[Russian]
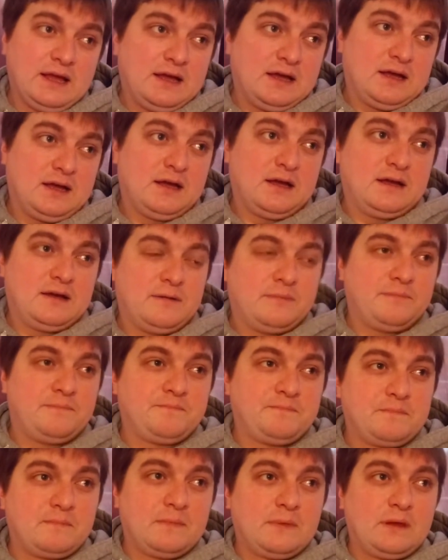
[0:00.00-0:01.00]
Э,
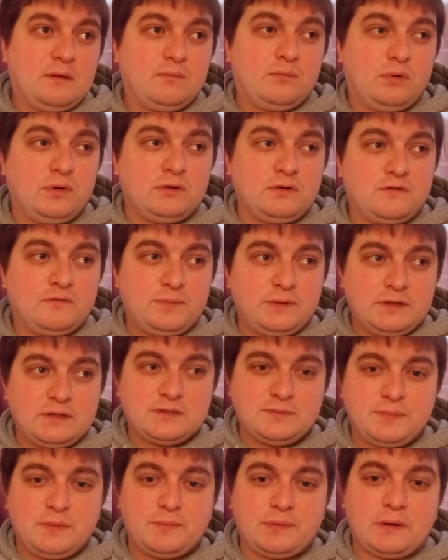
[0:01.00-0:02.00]
понял, в
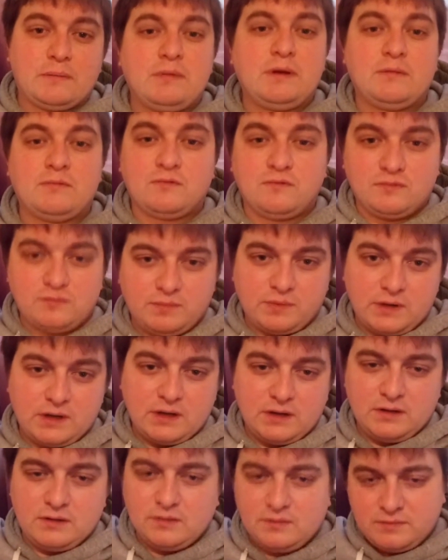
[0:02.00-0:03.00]
принципе, проблему вот
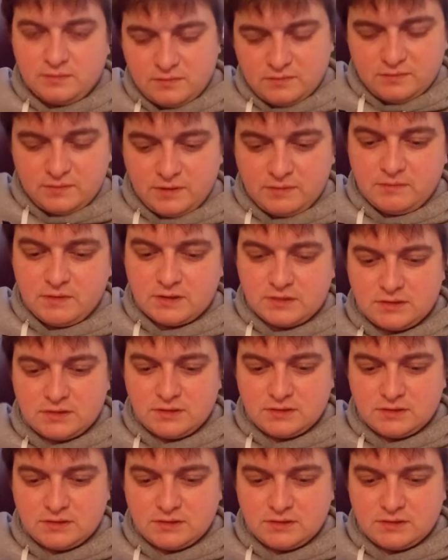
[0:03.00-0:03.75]
про э, пример с